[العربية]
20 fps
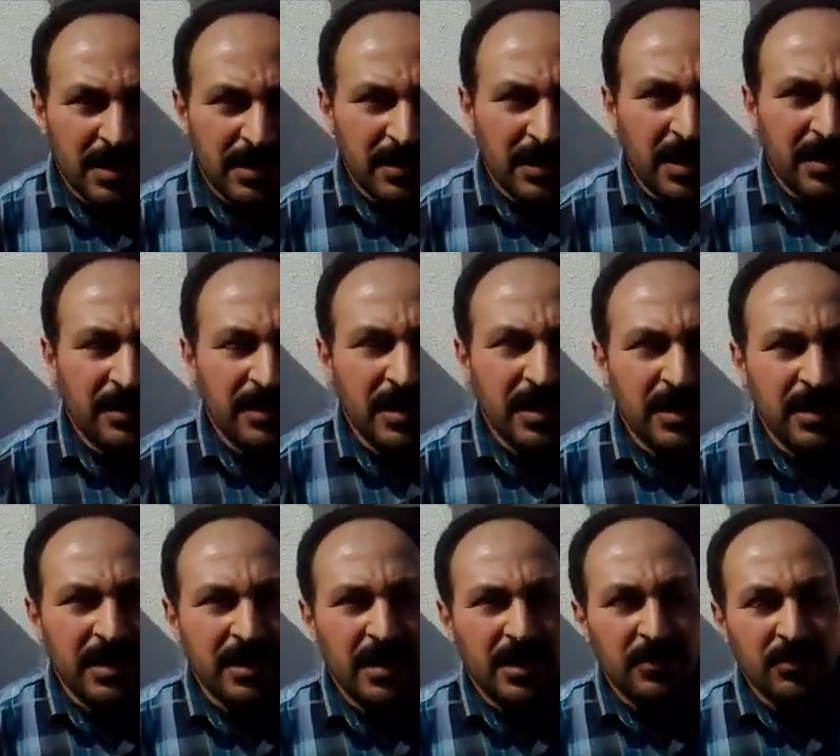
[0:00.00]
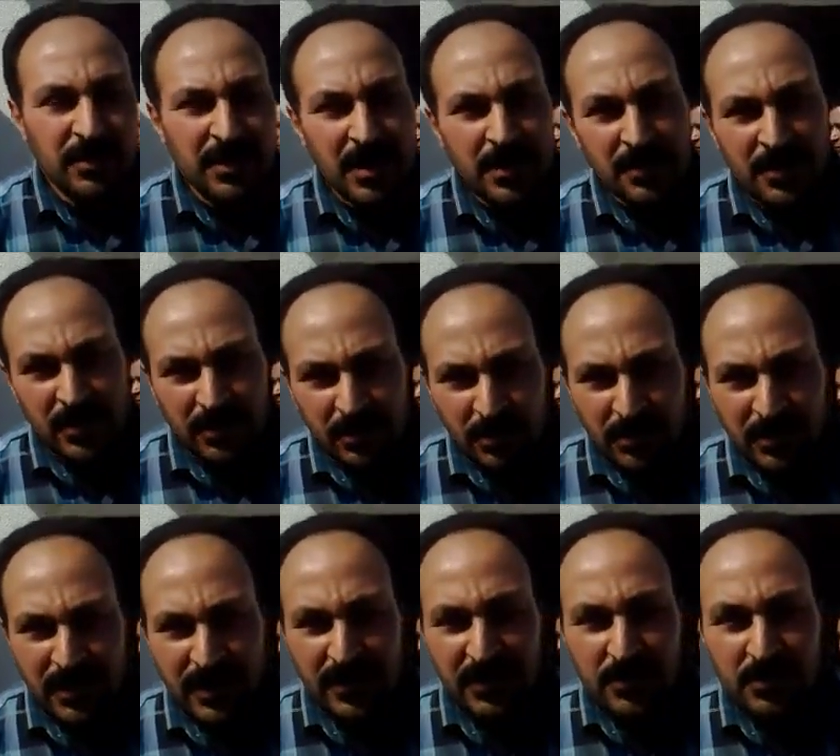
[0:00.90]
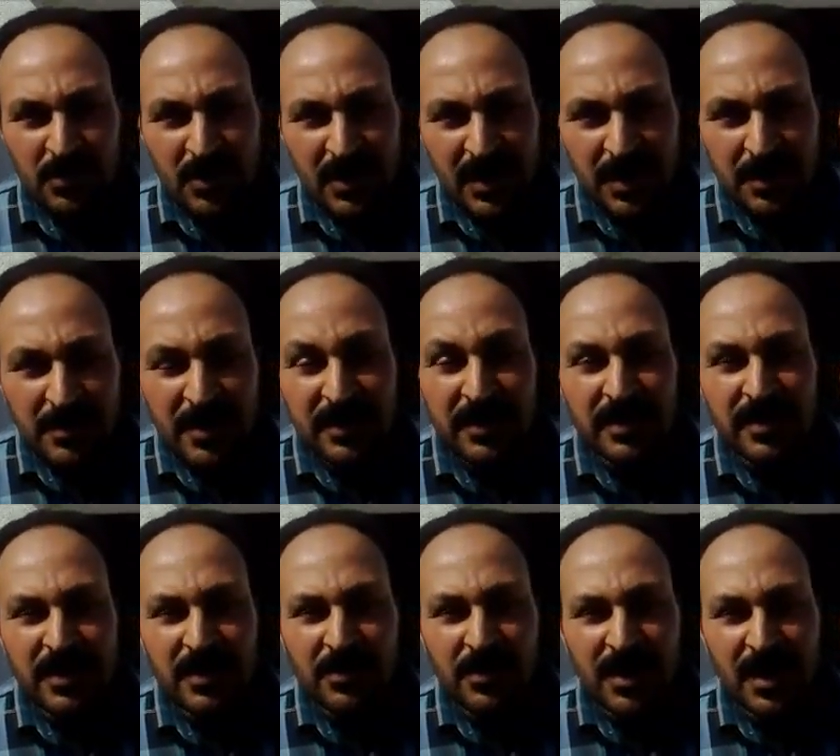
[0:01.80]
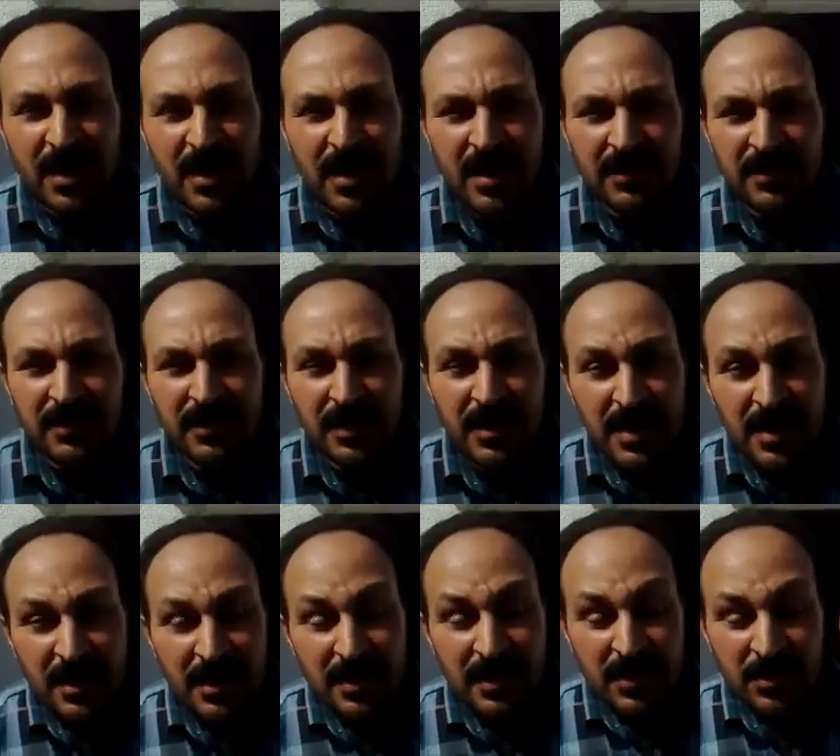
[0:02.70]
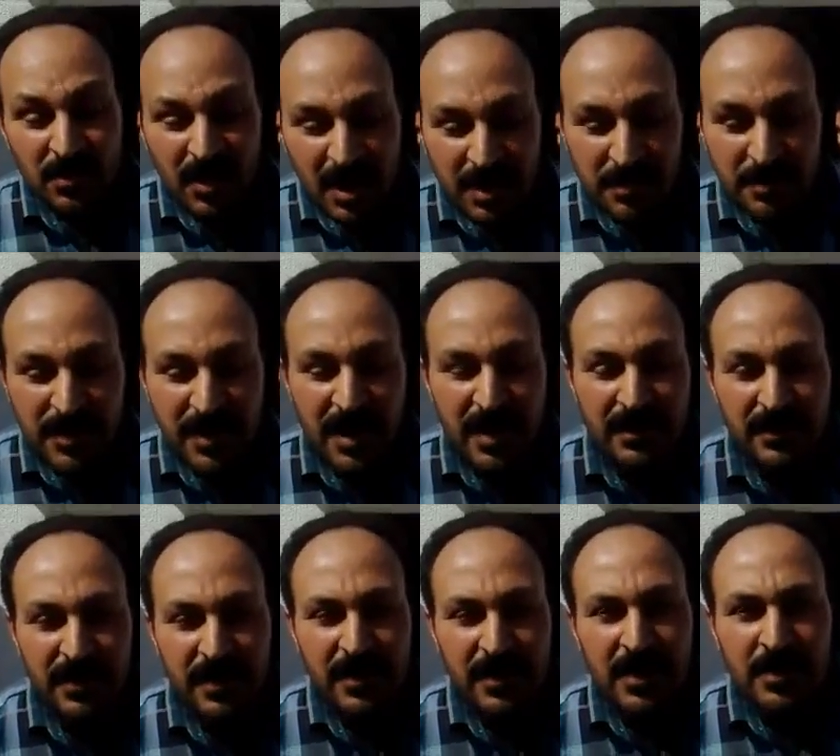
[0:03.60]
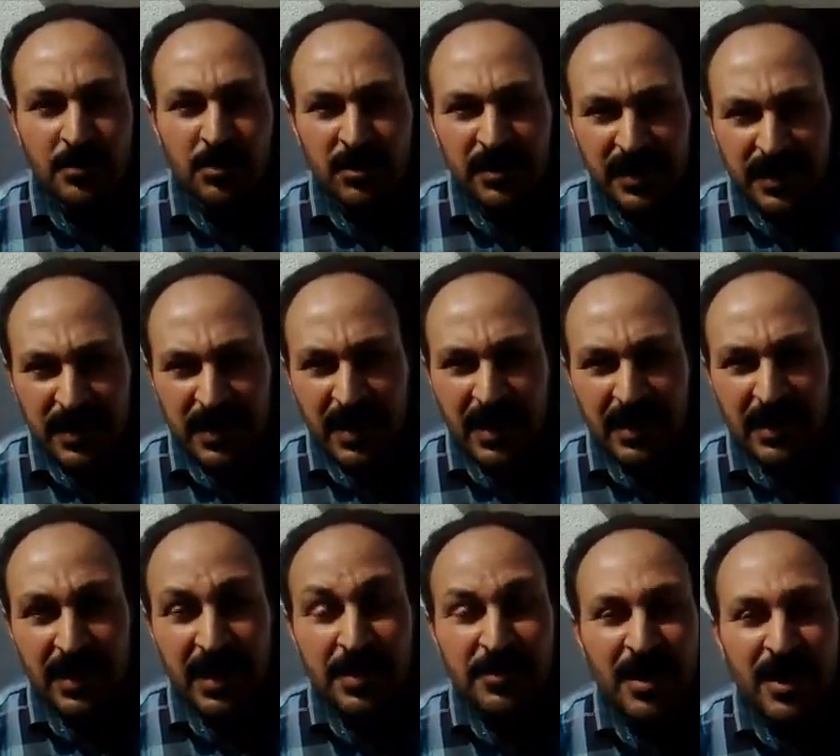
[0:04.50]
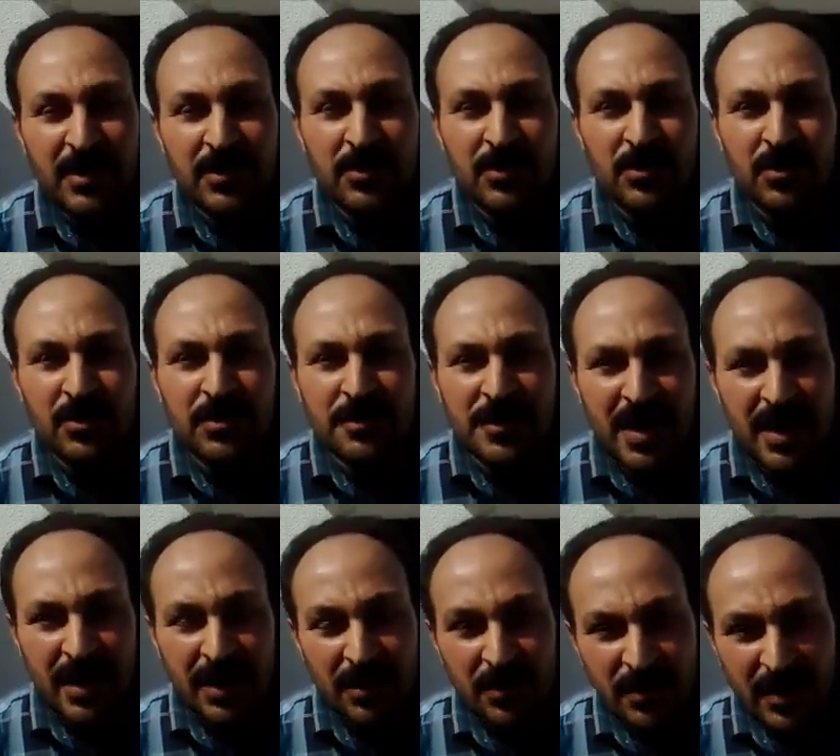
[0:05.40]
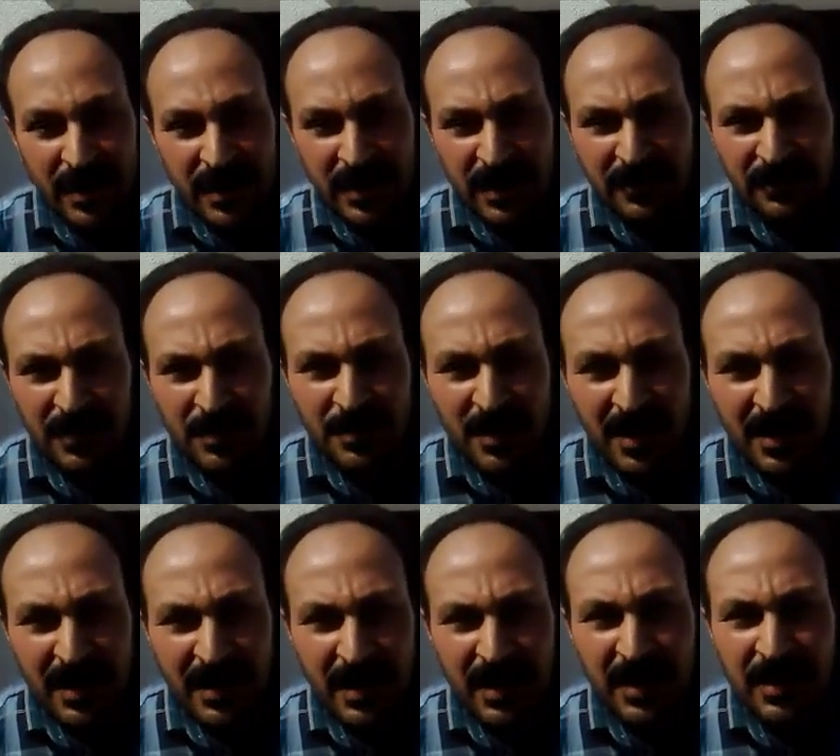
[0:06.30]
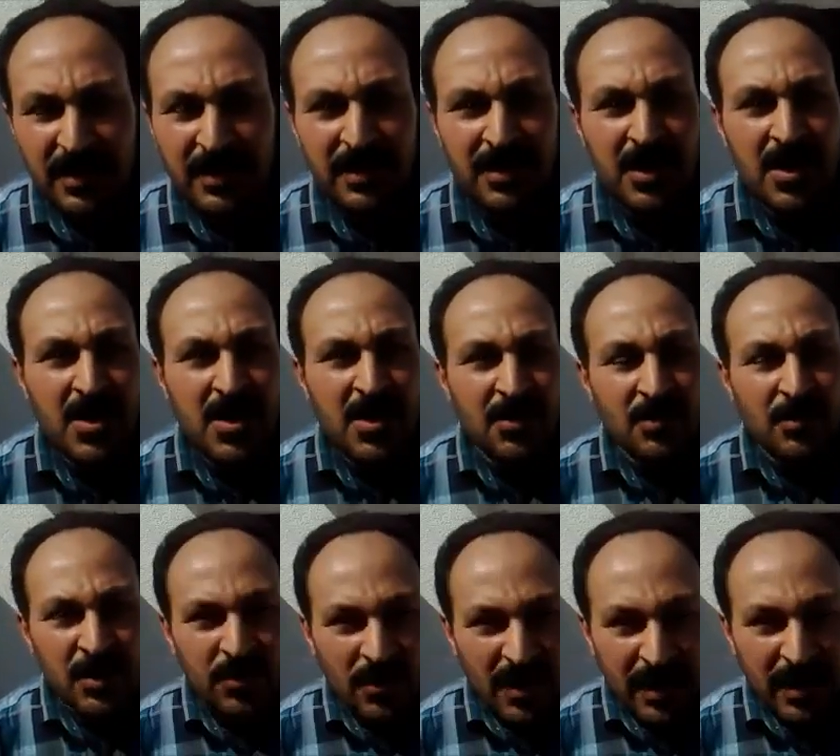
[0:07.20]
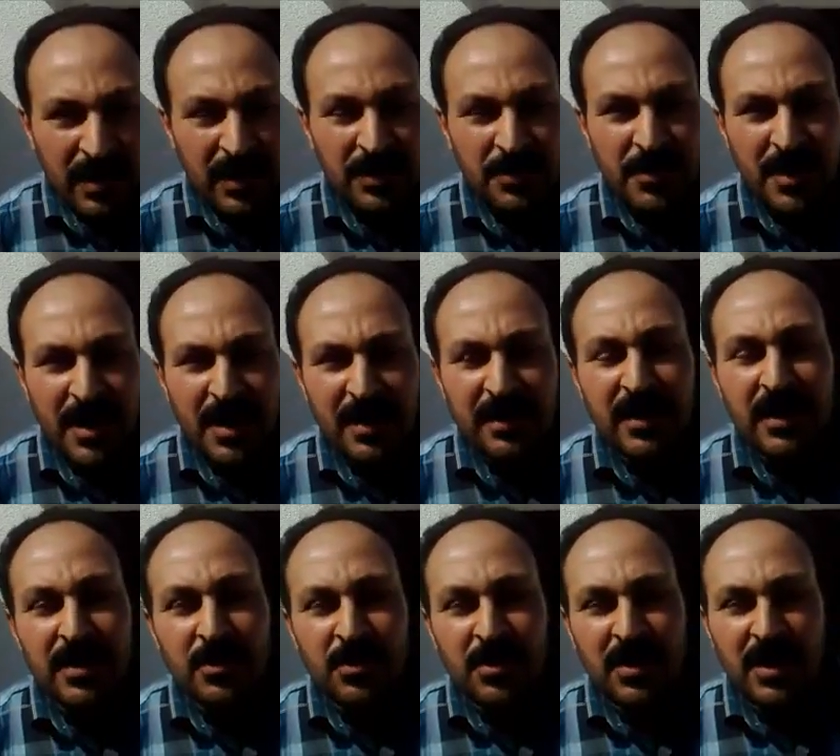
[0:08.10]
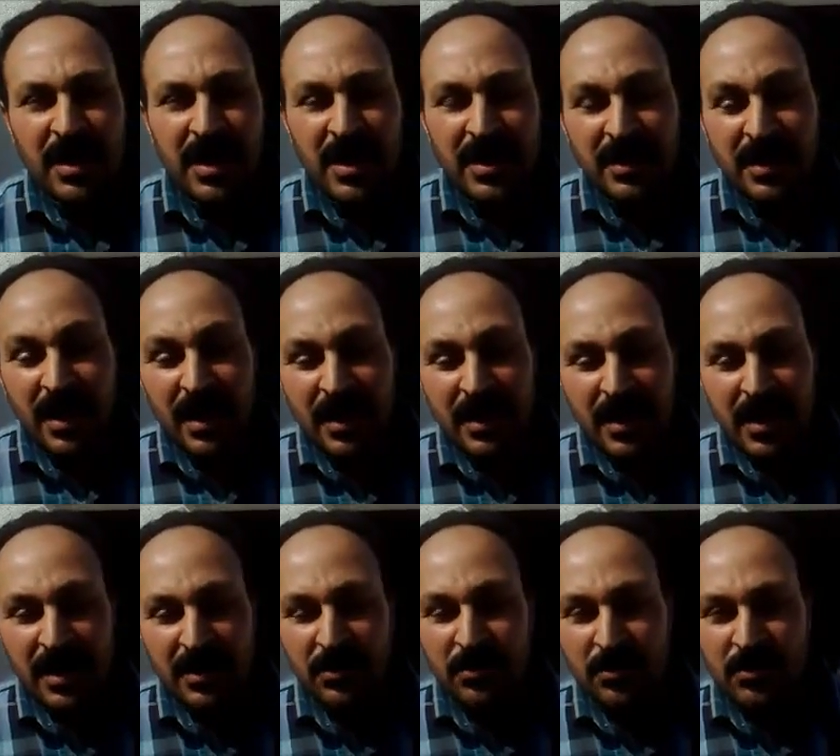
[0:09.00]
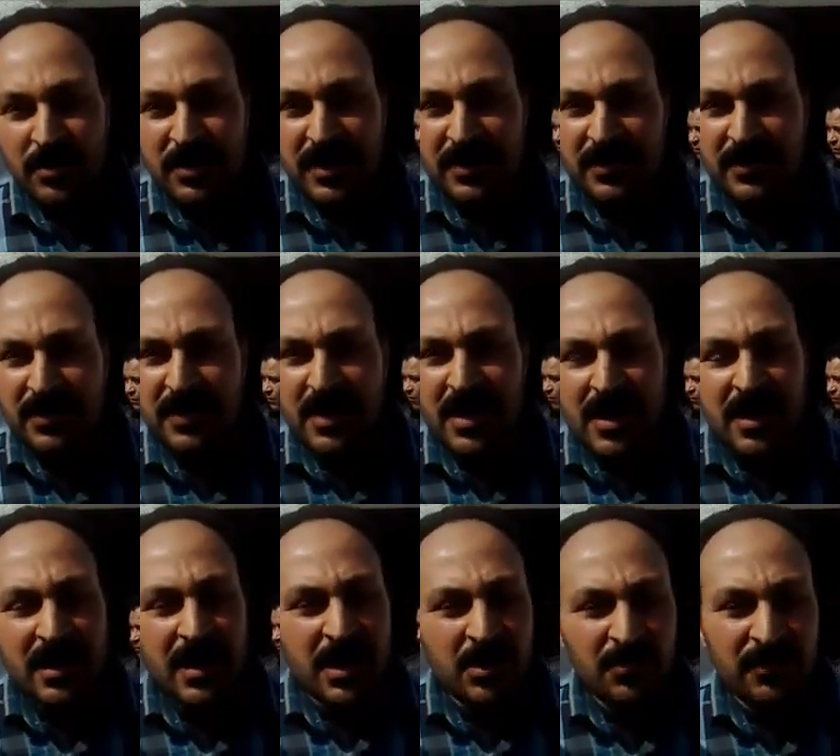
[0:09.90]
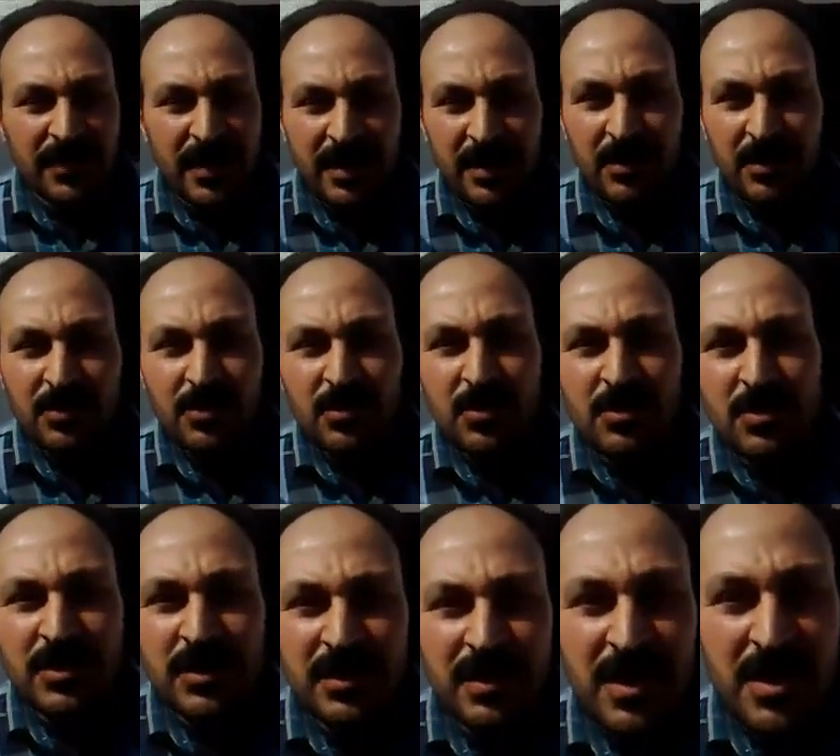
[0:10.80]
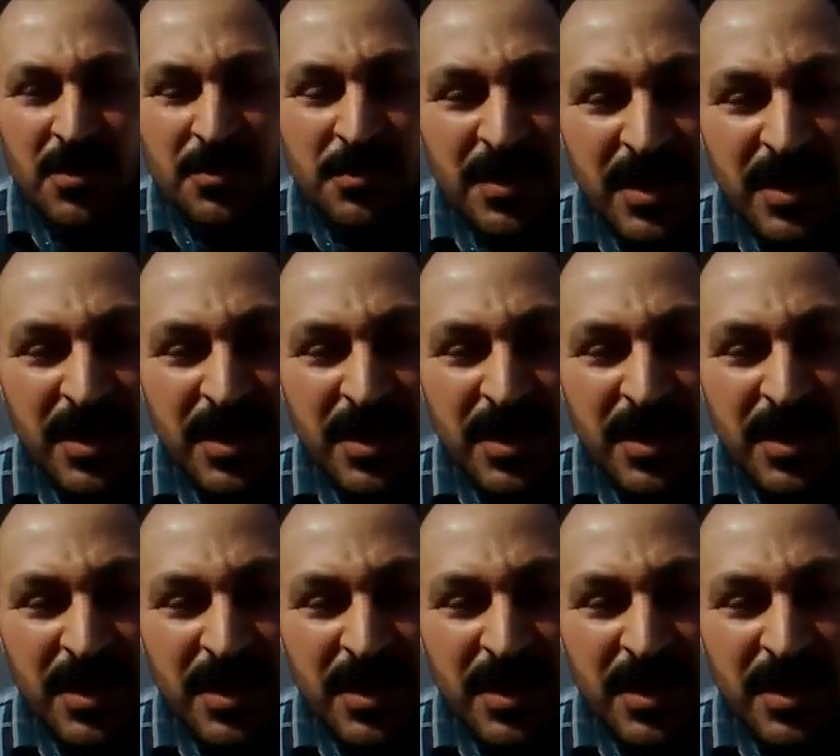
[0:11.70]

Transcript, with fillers: يعني اتينا هنا من تونس ملهمه الثورات لنعبر عن تضامننا اللامحدود مع إخواننا في البحرين ونؤكد مرة أخرى أن أحرار تونس لا يفرقون